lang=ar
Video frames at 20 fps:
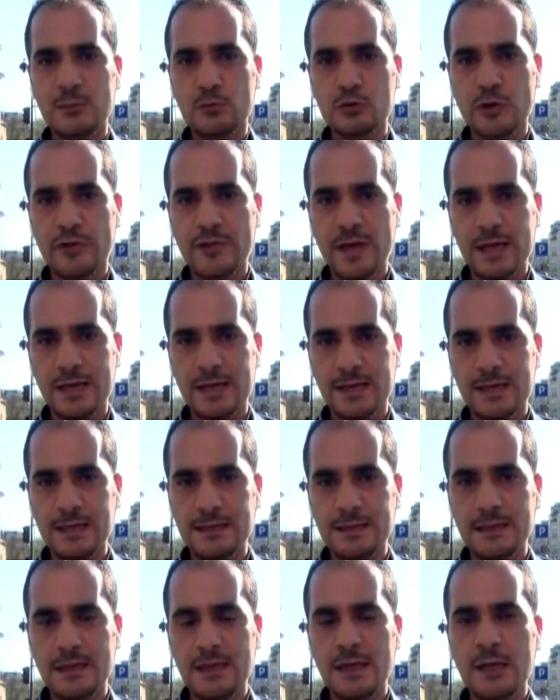
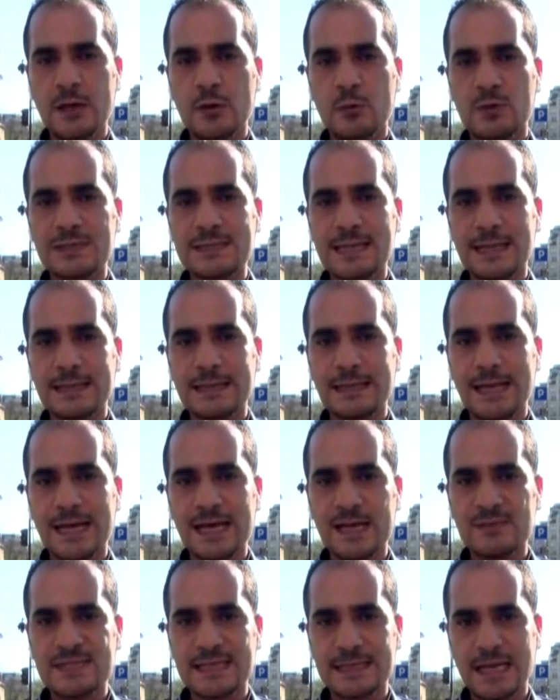المتظاهرين وصلت إلى
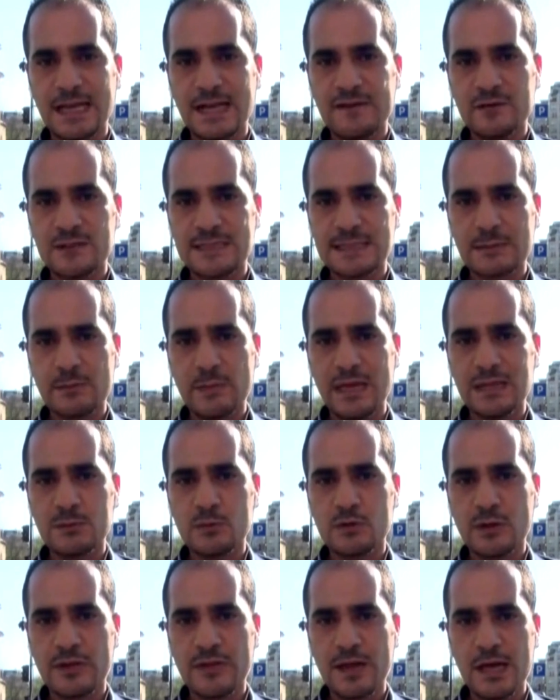5600
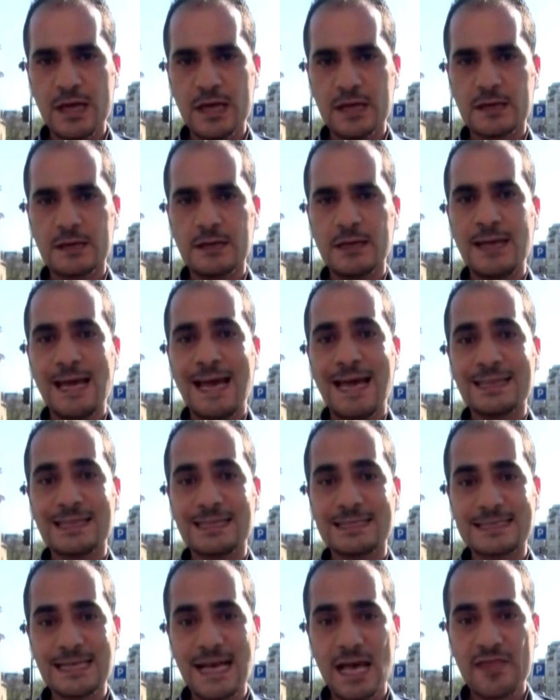متظاهر
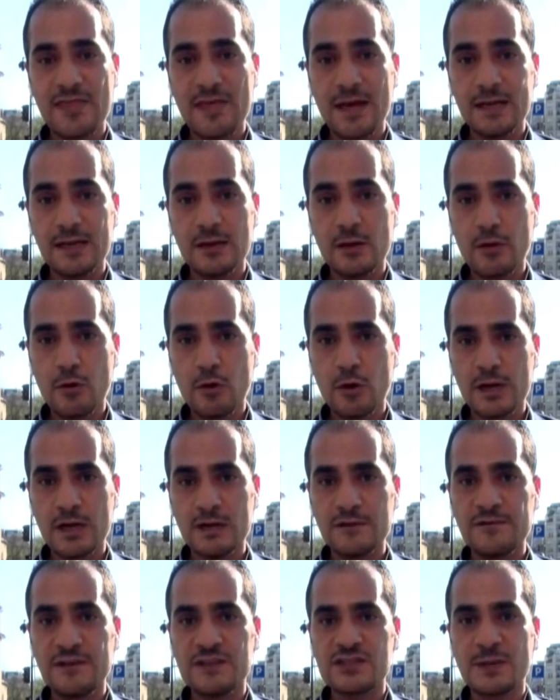حتى الساعة الثانية
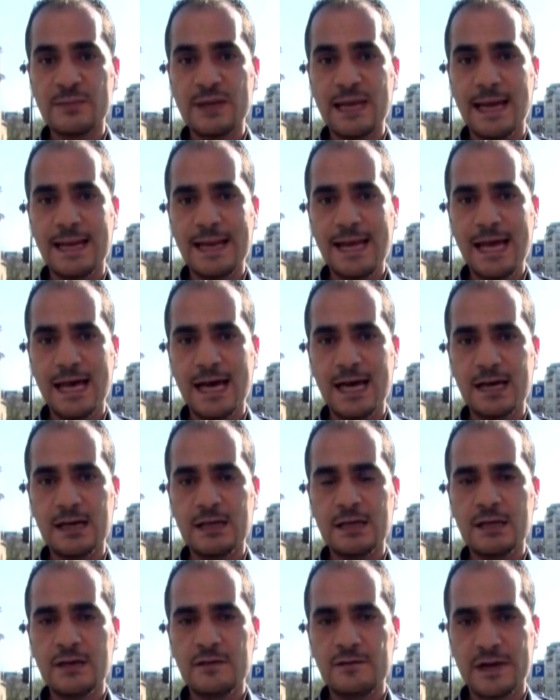ظهرا في جميع أنحاء
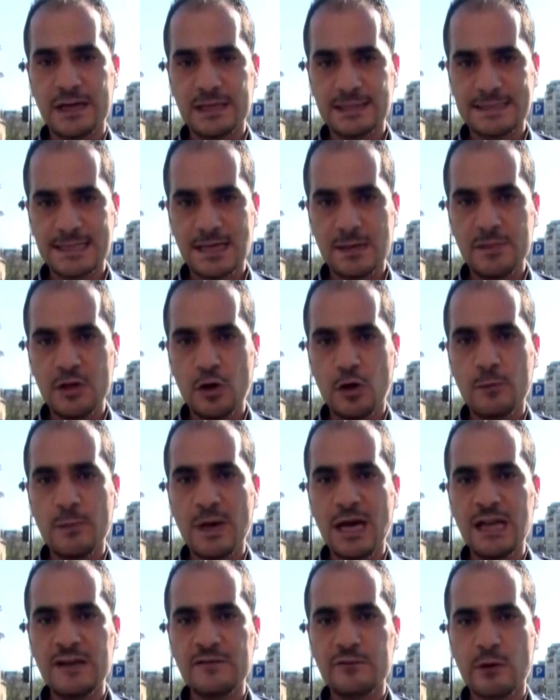فرنسا
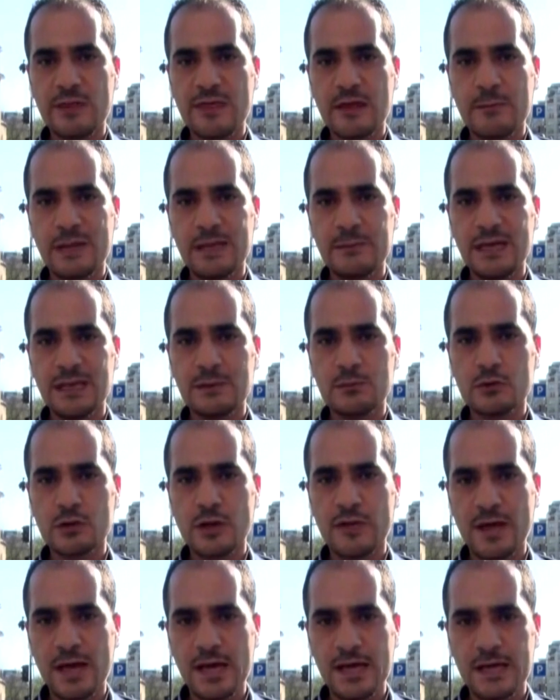منهم 1800
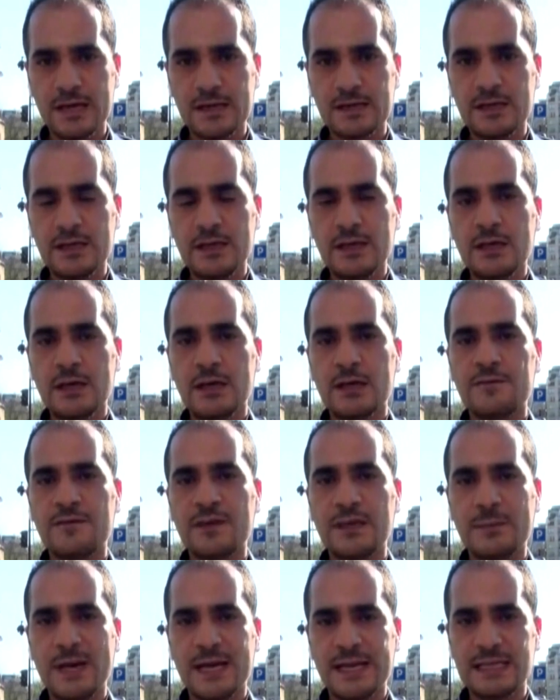متظاهر
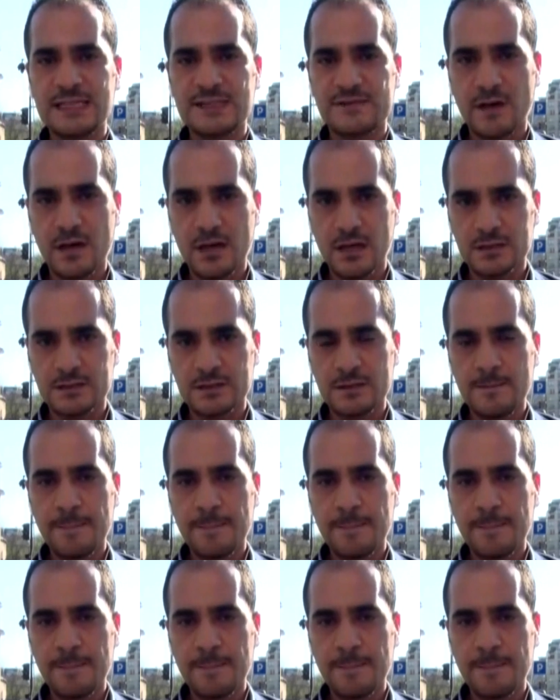في باريس فقط